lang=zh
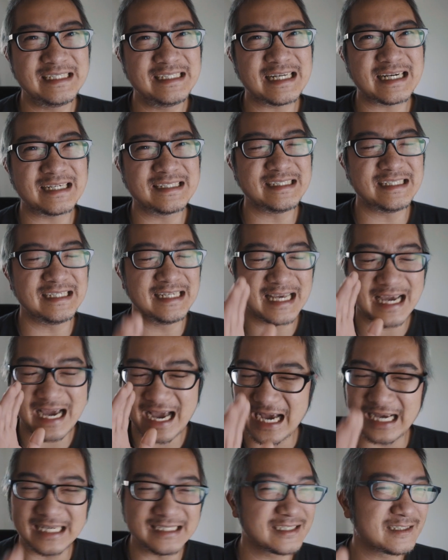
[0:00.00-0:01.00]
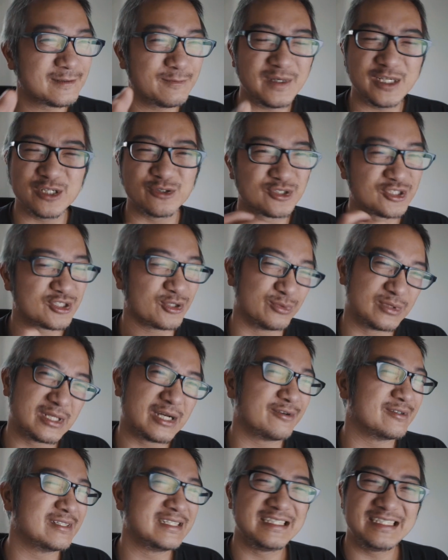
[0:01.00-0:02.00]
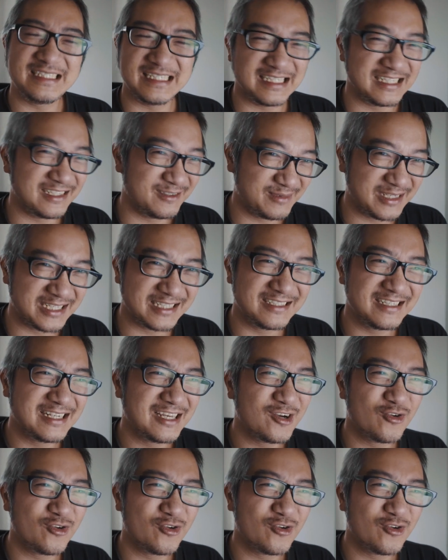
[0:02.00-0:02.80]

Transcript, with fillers: 的相机还是没有走到我的心里面。